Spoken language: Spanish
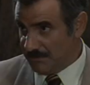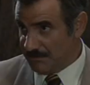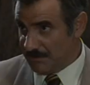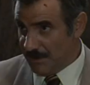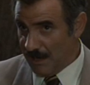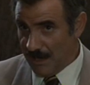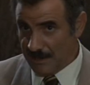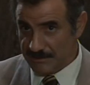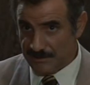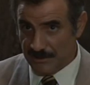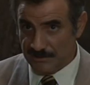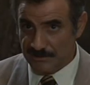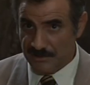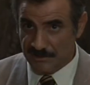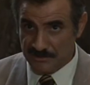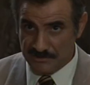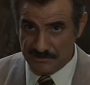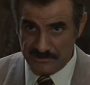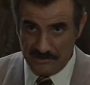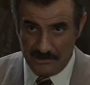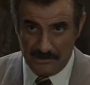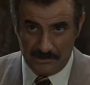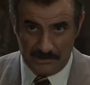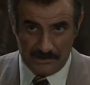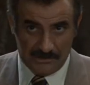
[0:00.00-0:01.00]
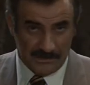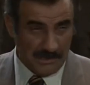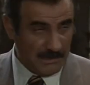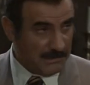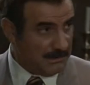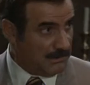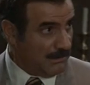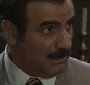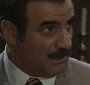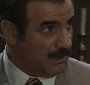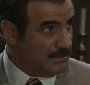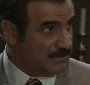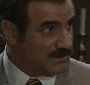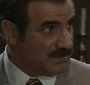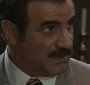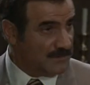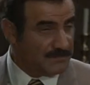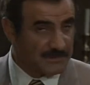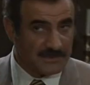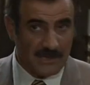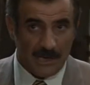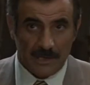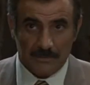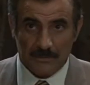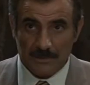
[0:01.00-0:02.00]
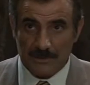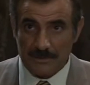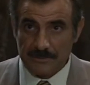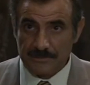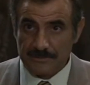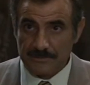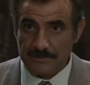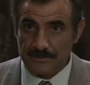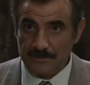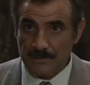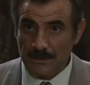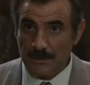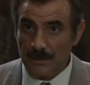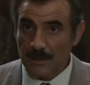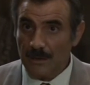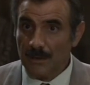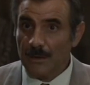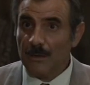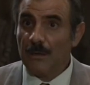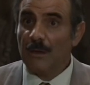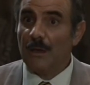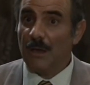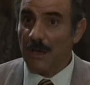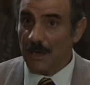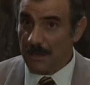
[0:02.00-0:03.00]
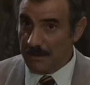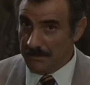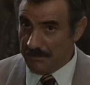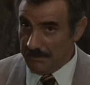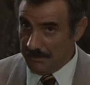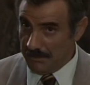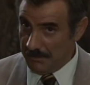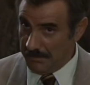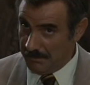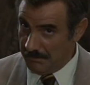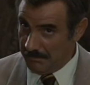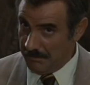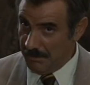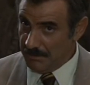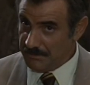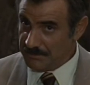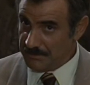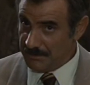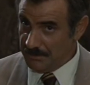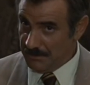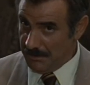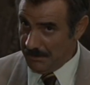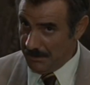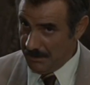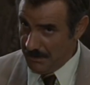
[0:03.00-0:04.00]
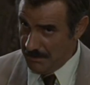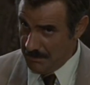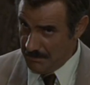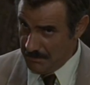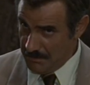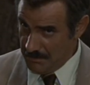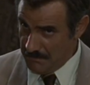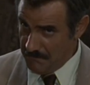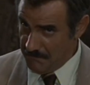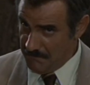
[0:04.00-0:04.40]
tipos, más que ser auténticos comunistas, juegan a comunistas. Eso sí, muchos de ellos son